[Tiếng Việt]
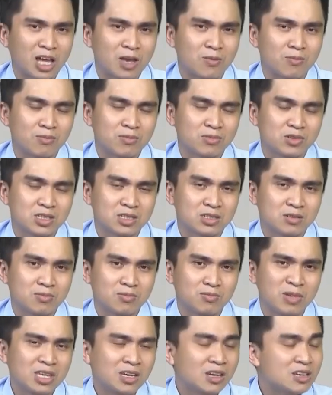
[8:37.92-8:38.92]
này
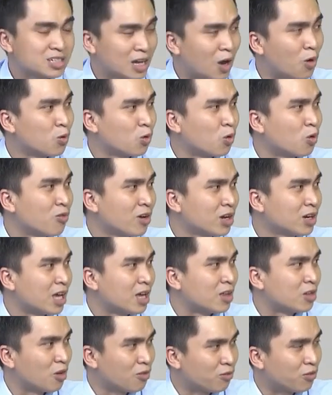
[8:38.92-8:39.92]
biến chứng sâu của vấn
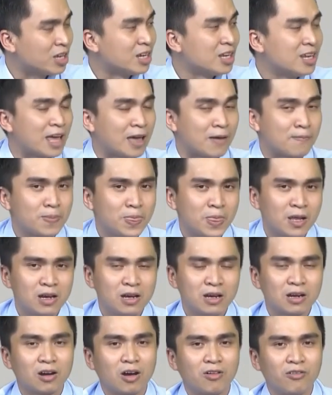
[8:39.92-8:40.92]
đề thoát vị đĩa đệm
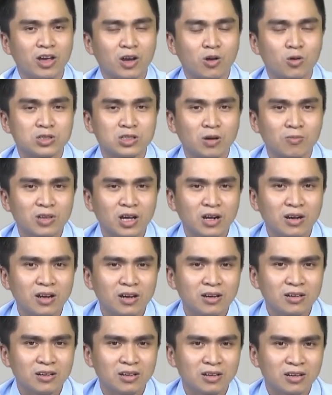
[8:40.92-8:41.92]
rồi về cuộc sống thắt
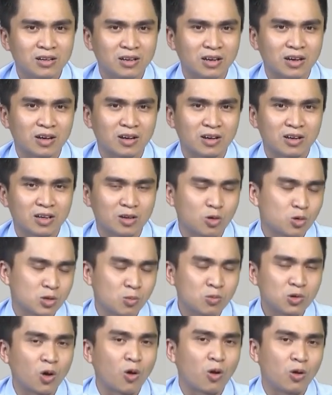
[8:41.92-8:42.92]
lưng à, cuộc
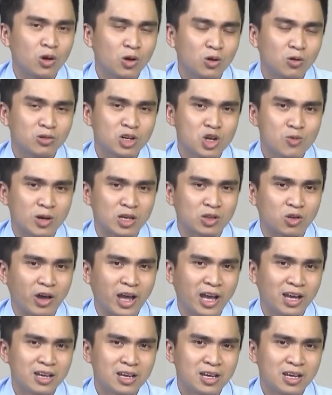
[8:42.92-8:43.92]
sống cổ luôn nếu mà
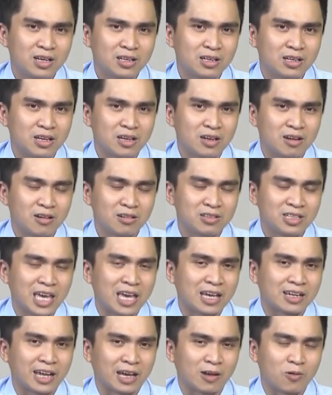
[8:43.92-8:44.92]
thoát thì nó
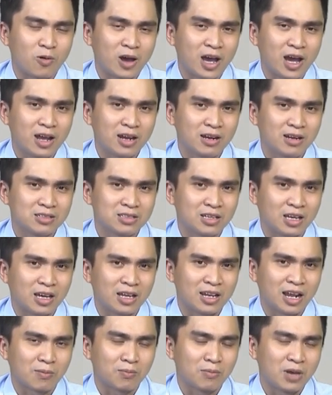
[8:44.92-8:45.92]
chèn nặng quá nó
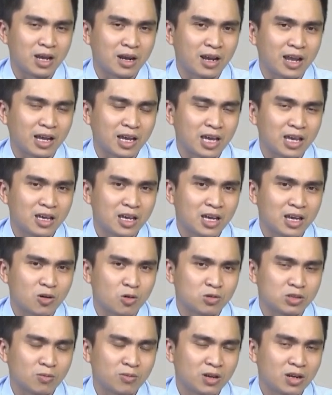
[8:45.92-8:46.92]
sẽ đặc biệt là cái
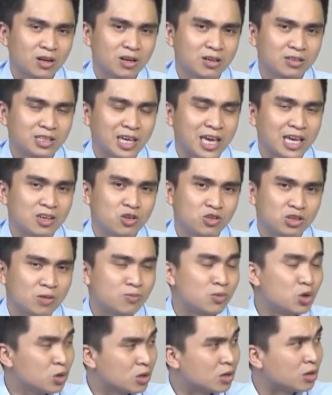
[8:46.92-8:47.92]
cuộc sống thắt lưng chèn vô
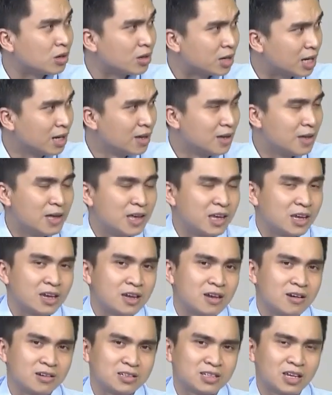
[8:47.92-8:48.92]
chùm đuôi ngựa
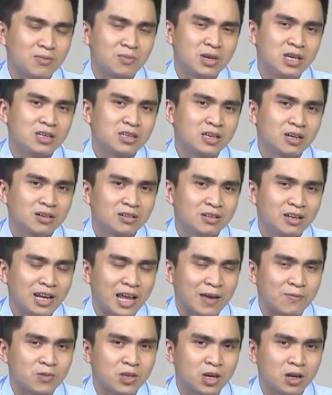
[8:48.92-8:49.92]
thì ừ. nó sẽ biến chứng nó
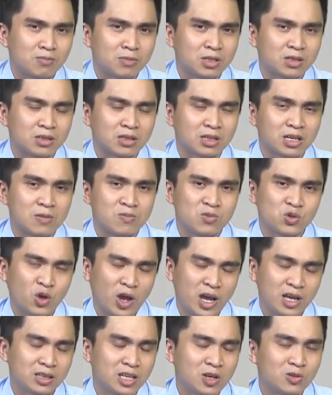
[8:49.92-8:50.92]
làm cho mình kiểm
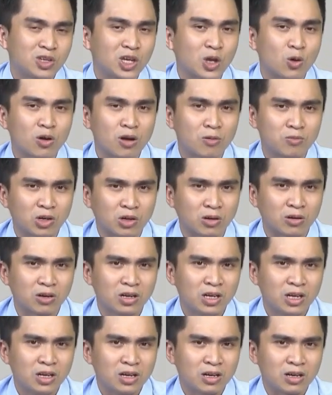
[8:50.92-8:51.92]
soát tiêu tiểu không được
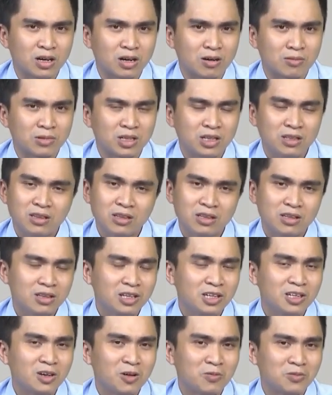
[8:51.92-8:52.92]
à, nín
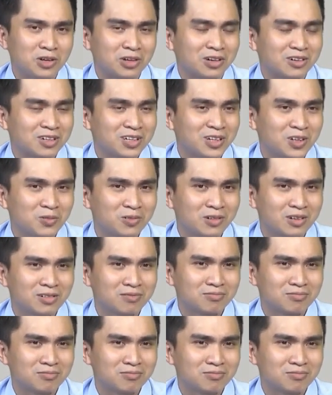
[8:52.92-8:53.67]
nín không được lúc